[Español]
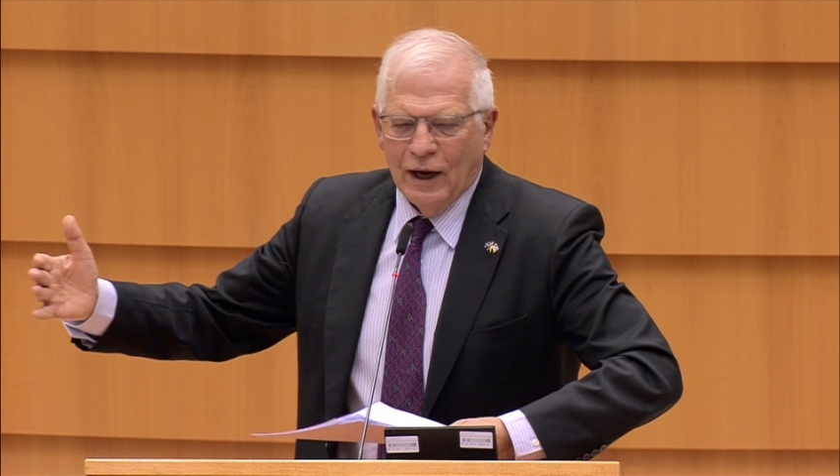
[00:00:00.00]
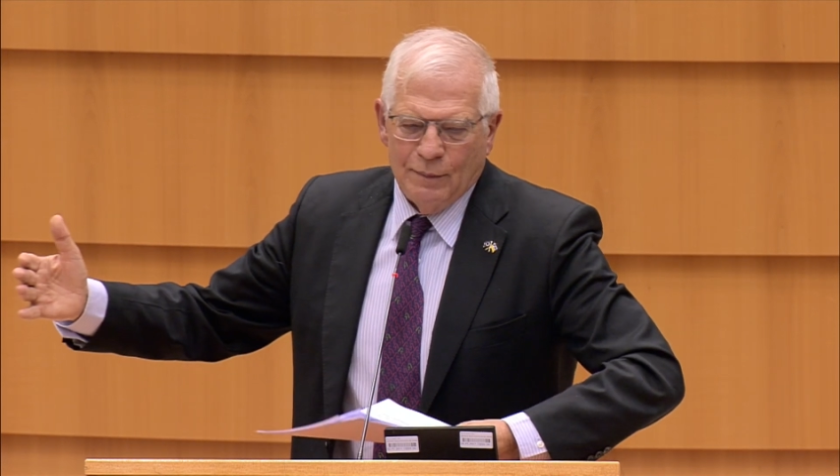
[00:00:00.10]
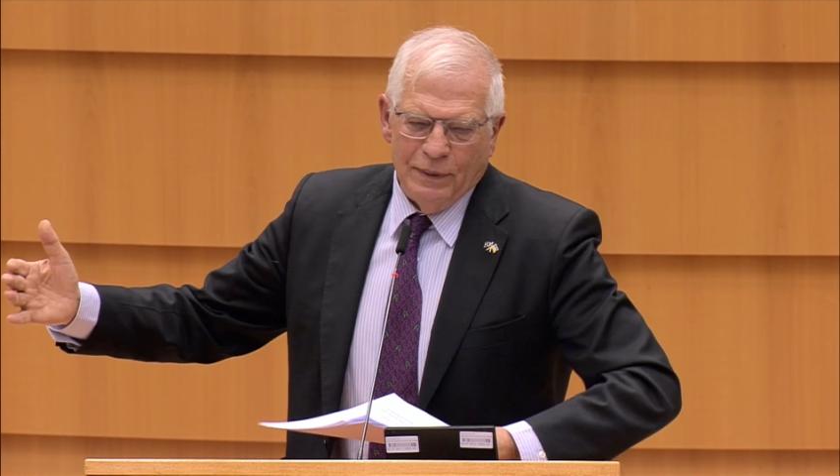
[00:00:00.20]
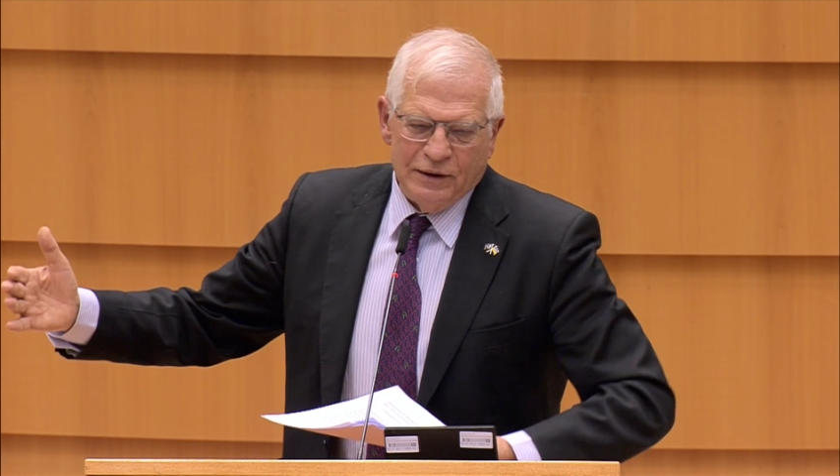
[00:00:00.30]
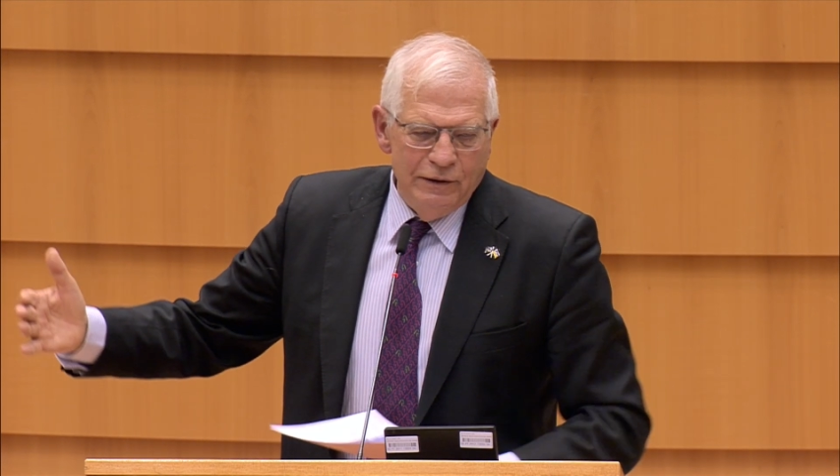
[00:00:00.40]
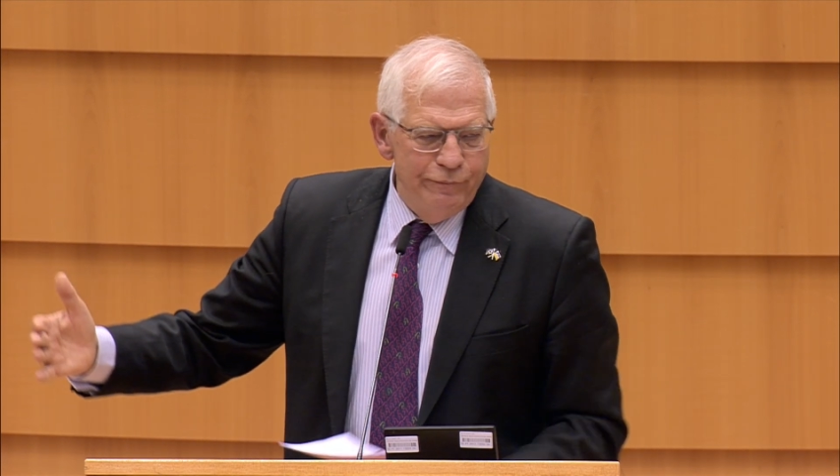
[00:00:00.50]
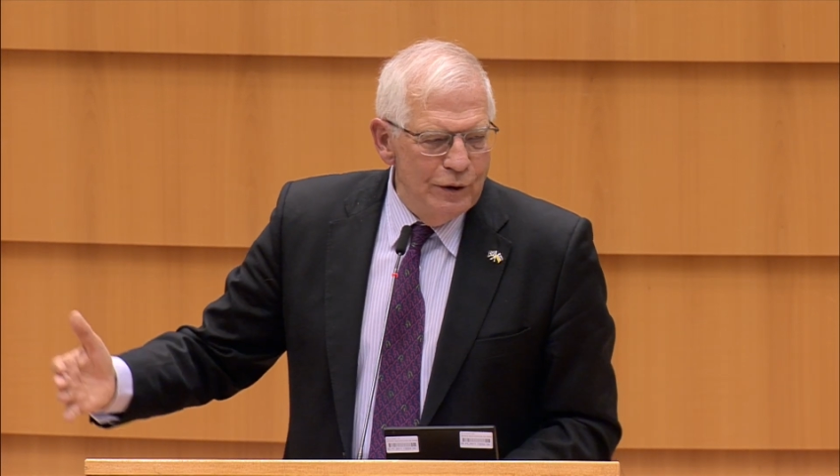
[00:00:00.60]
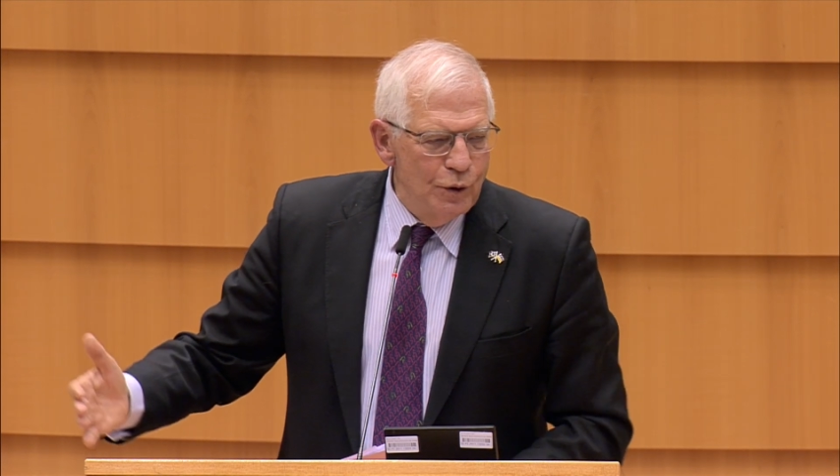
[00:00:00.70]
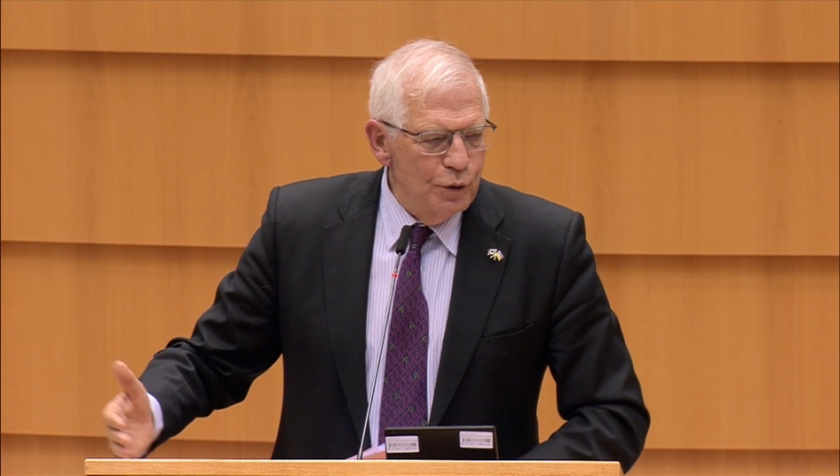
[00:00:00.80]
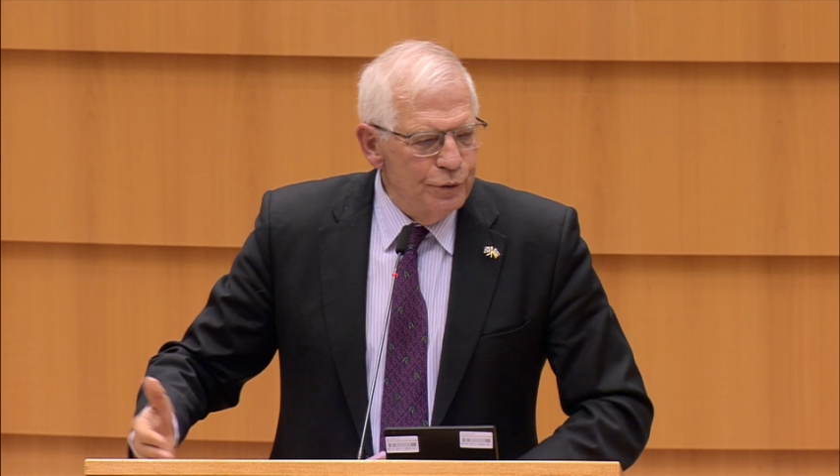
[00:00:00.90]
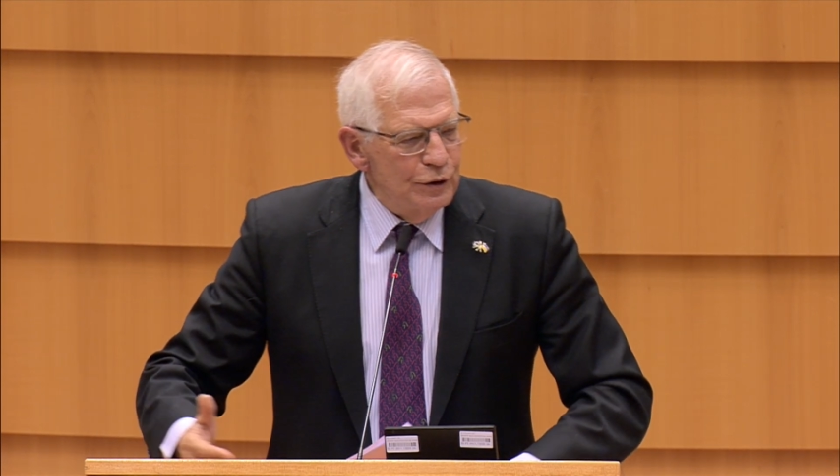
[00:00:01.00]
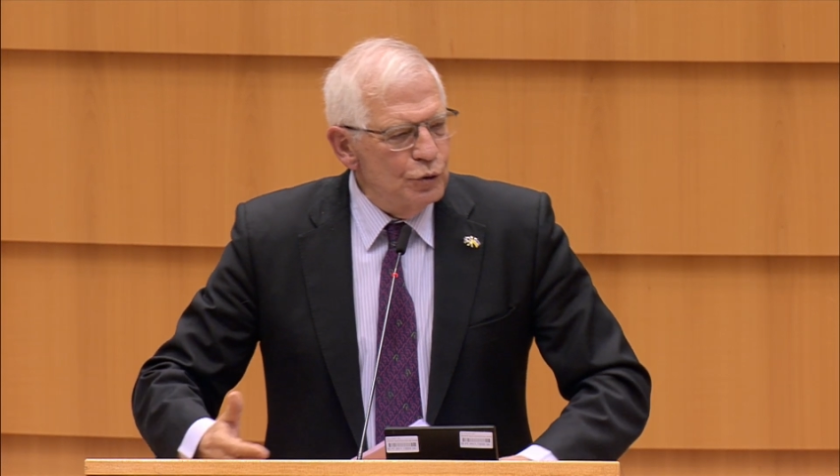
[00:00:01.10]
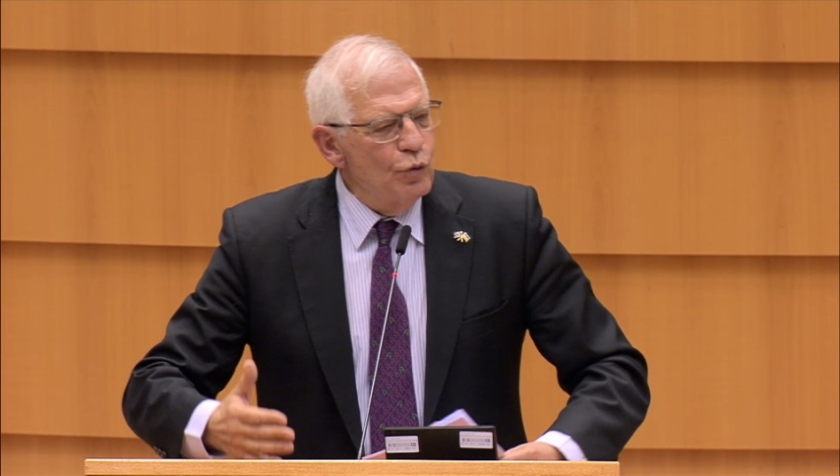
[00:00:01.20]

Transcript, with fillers: lugar pacífico donde